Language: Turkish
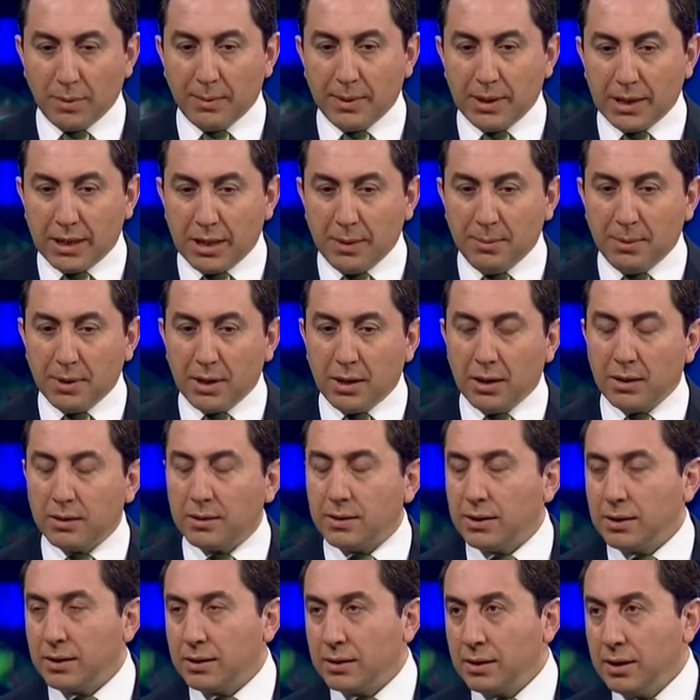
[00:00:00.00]
Ama
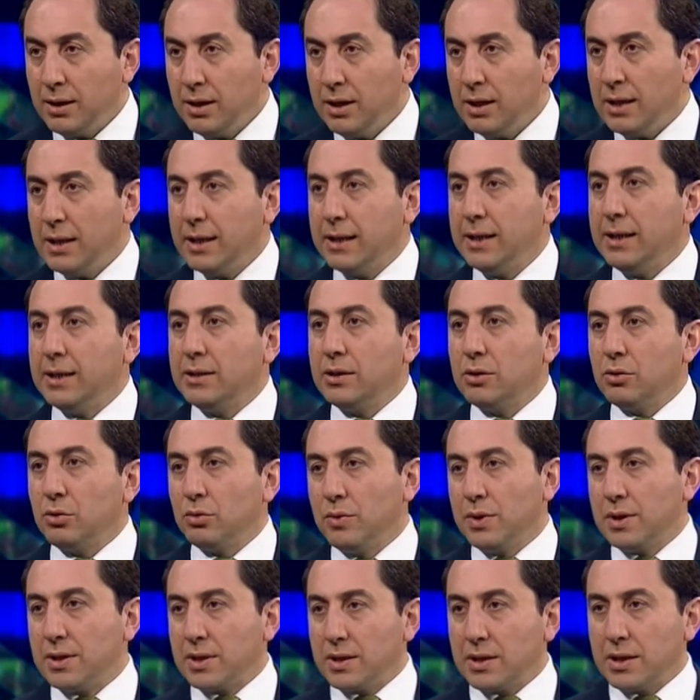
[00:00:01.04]
2006 yılında Hitit
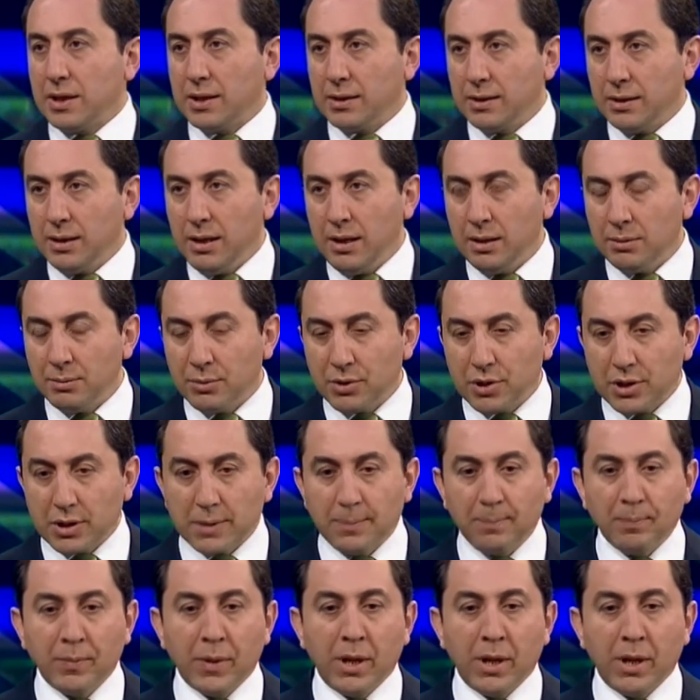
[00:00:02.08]
Üniversitesi adını almışız.